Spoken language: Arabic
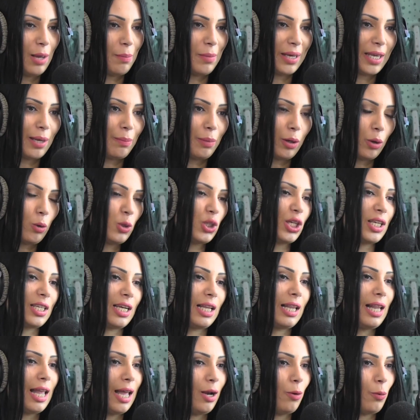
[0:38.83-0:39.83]
ما كيبغيوش
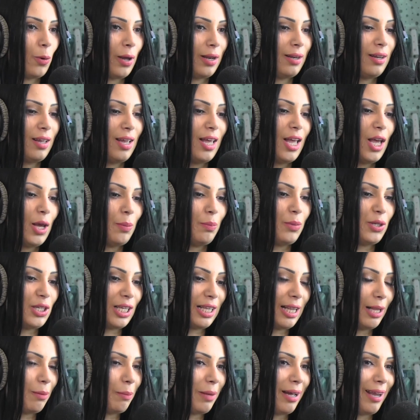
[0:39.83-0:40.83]
كثره الالوان من
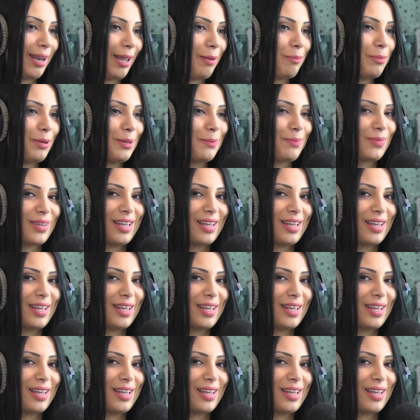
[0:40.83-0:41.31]
جهه المغرب